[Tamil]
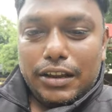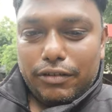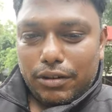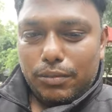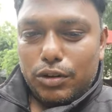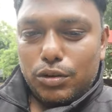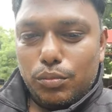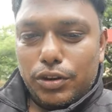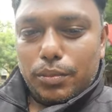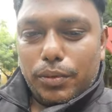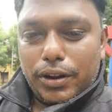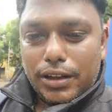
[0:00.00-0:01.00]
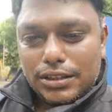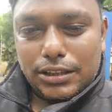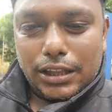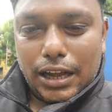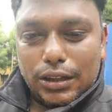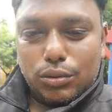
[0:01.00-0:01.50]
இவரை மட்டும் போய் எப்படியாச்சும்
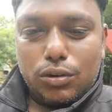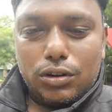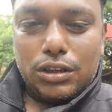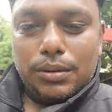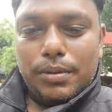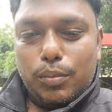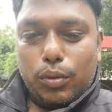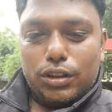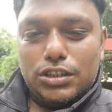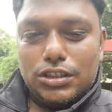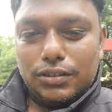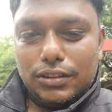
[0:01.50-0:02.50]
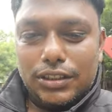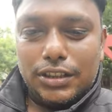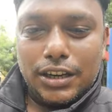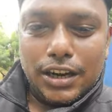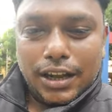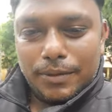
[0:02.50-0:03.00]
அந்த ஆற்று ஓரத்தில் போய் புதைச்சிட்டு
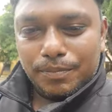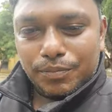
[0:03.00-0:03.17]
வந்துட்டேன்னா